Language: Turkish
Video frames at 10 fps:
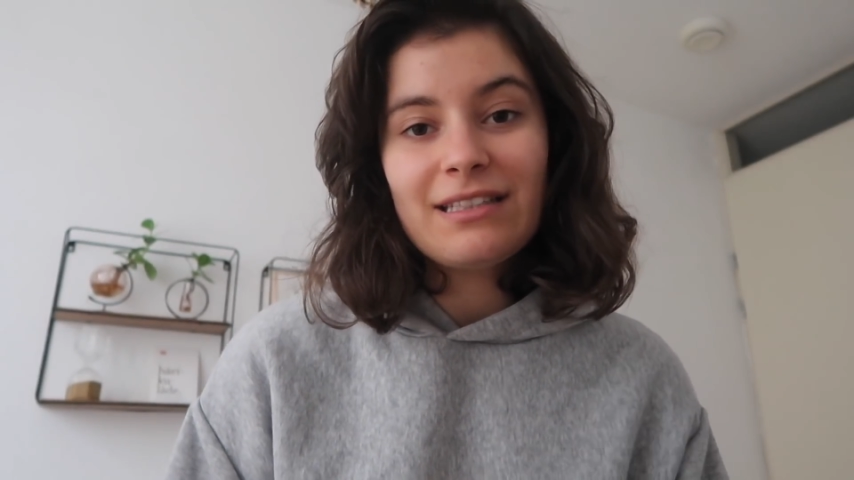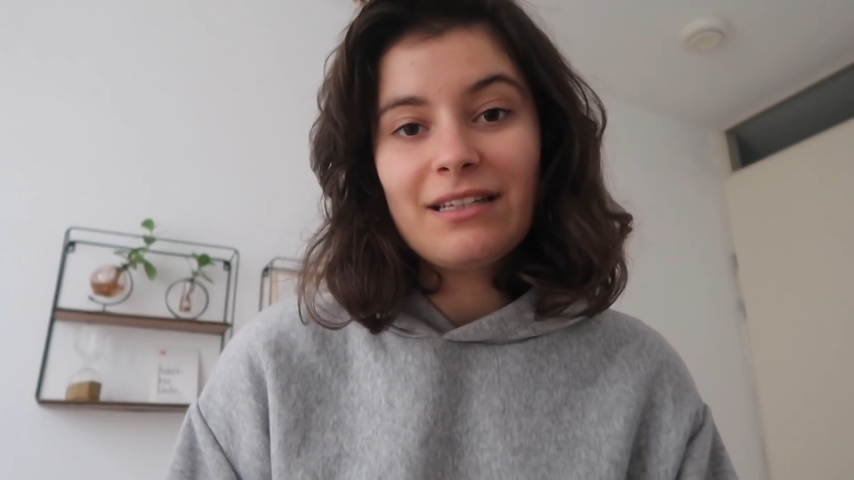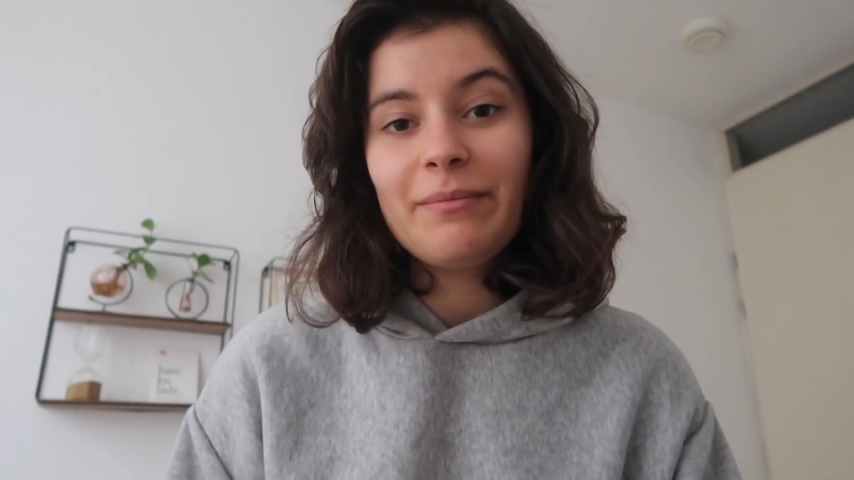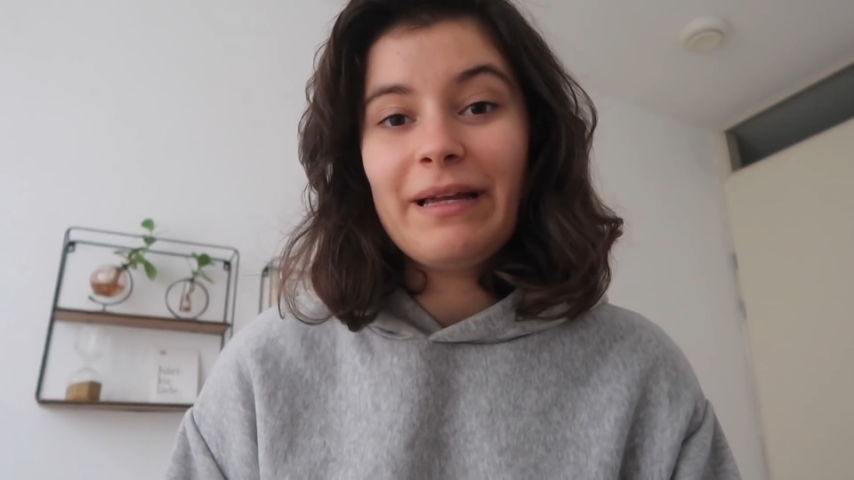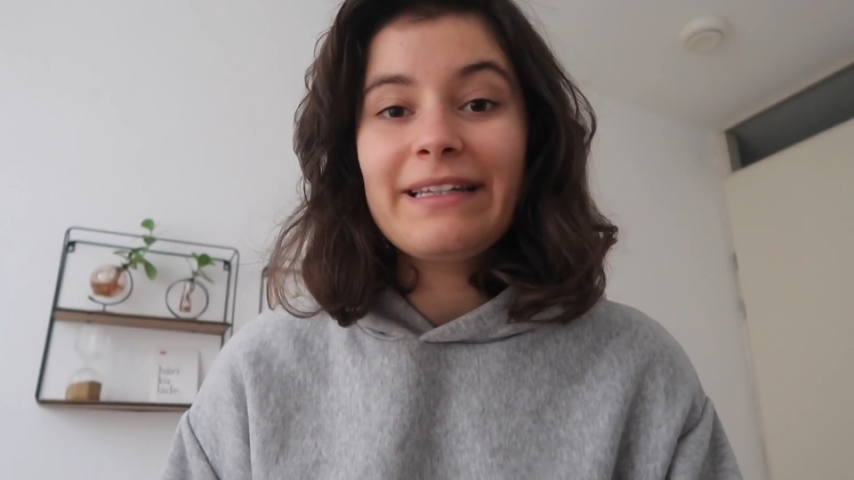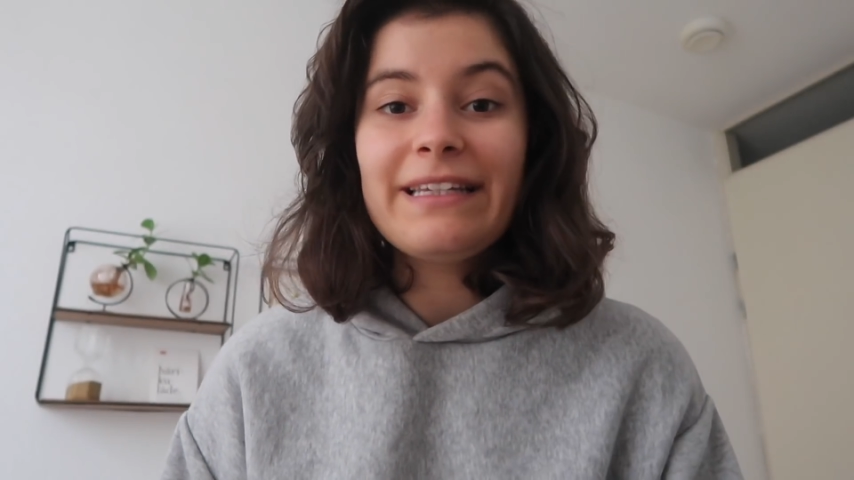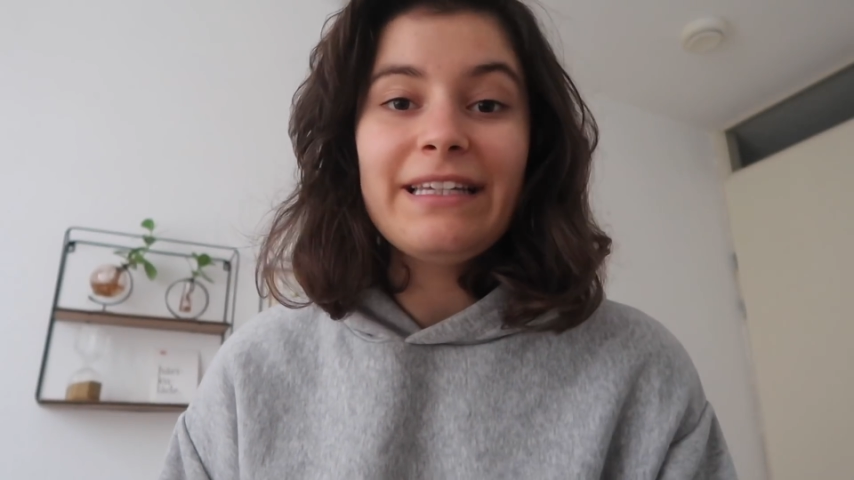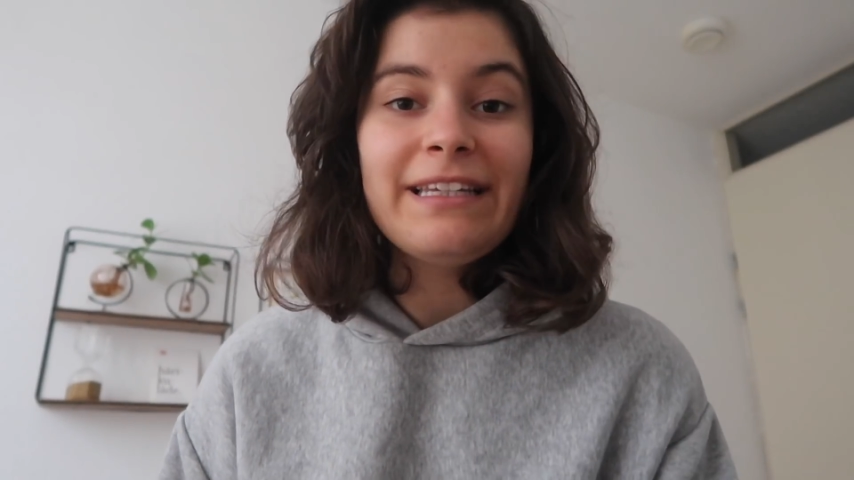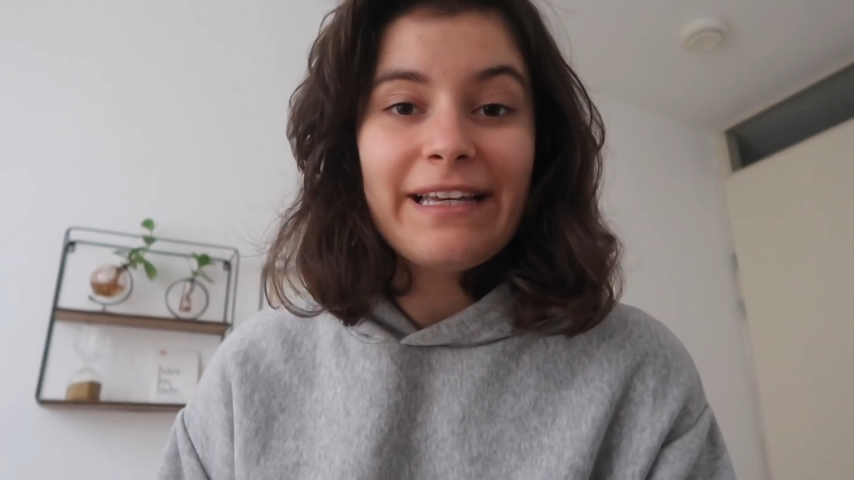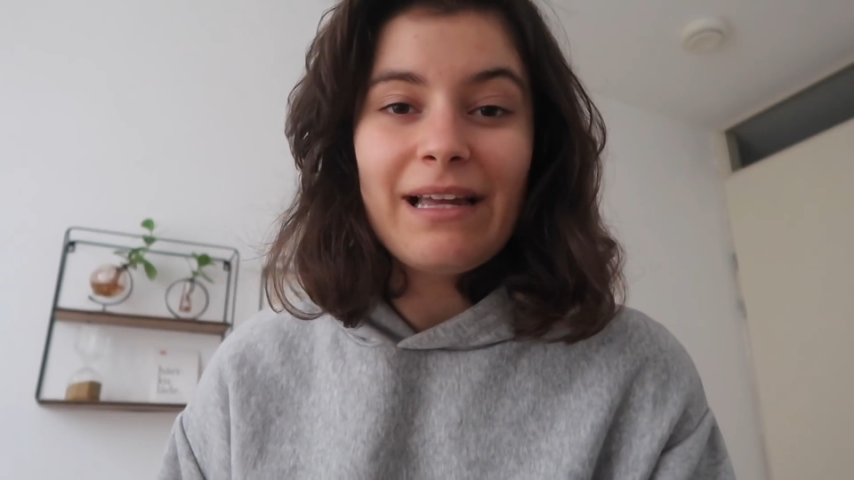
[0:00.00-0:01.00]
sana belki
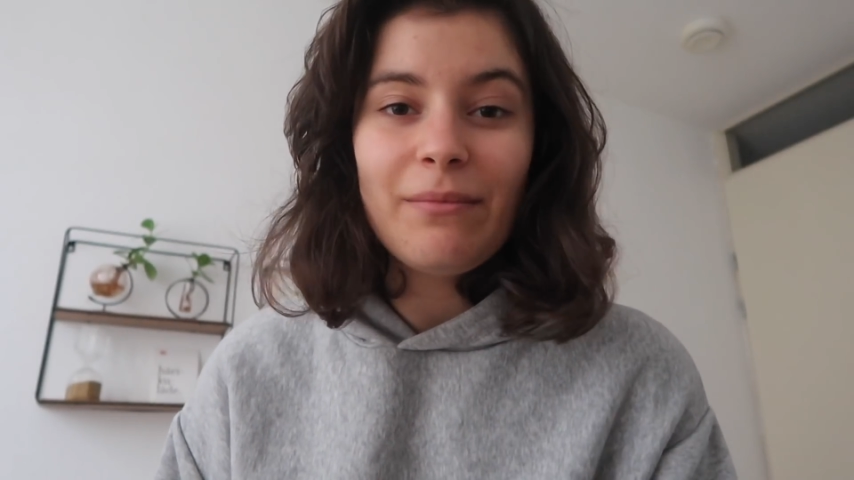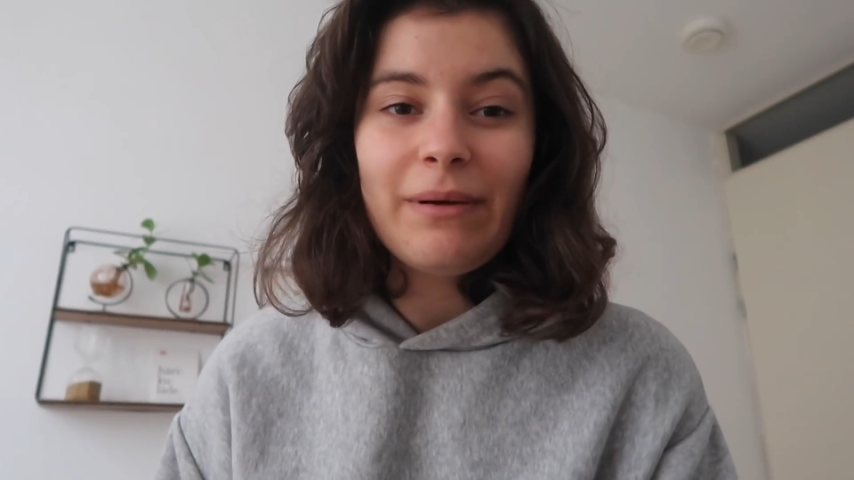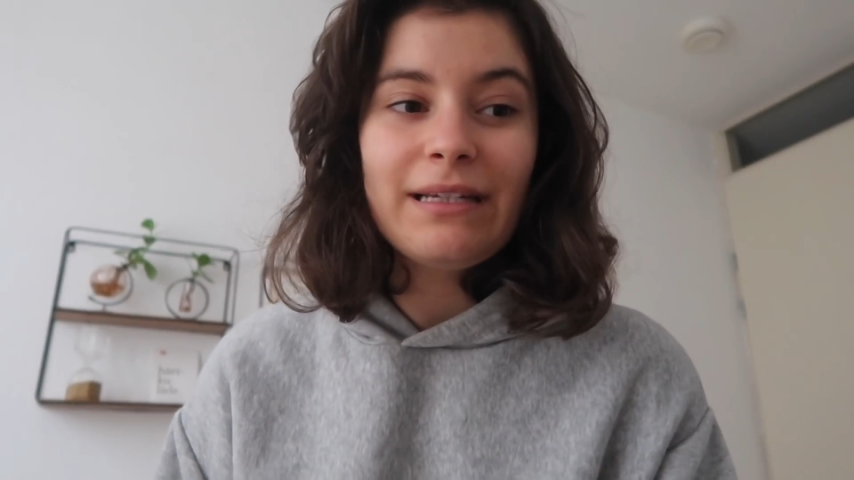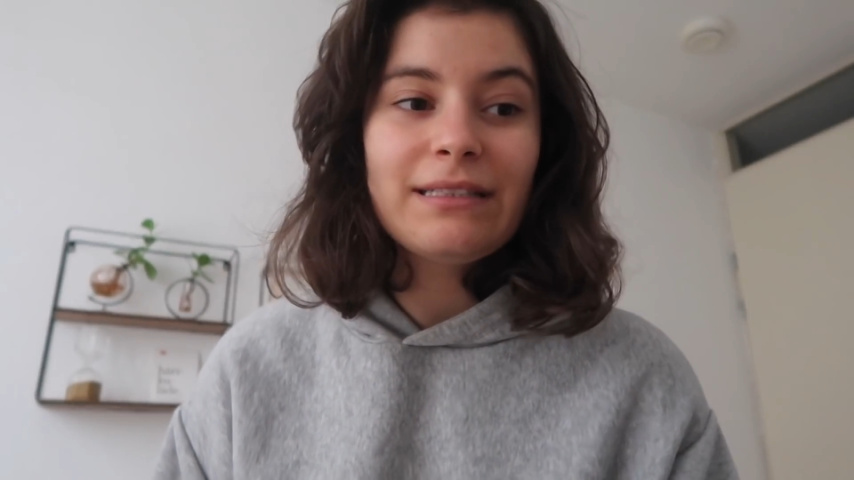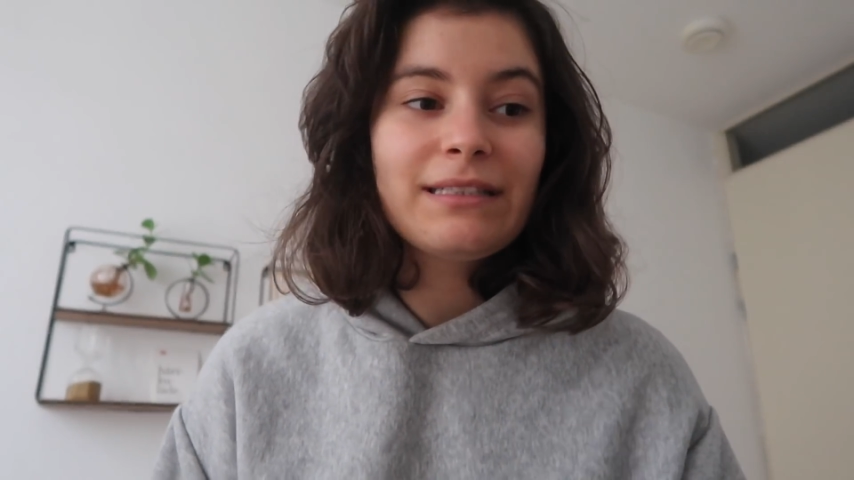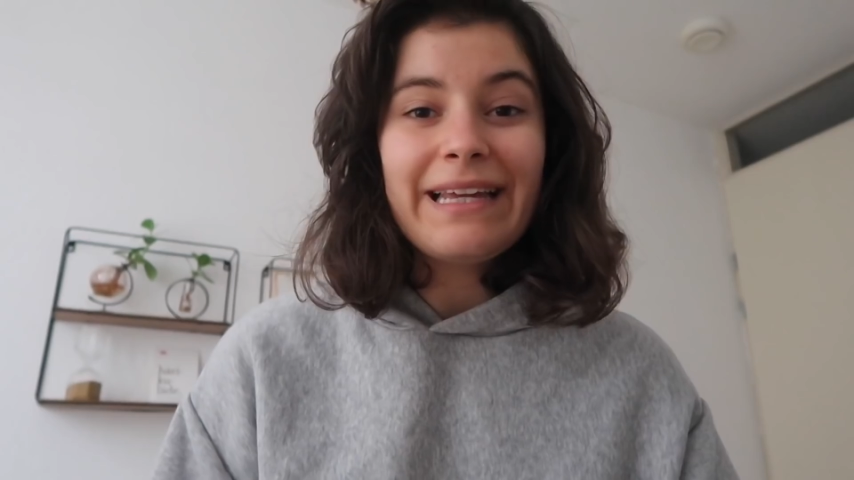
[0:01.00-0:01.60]
iyi gelmez.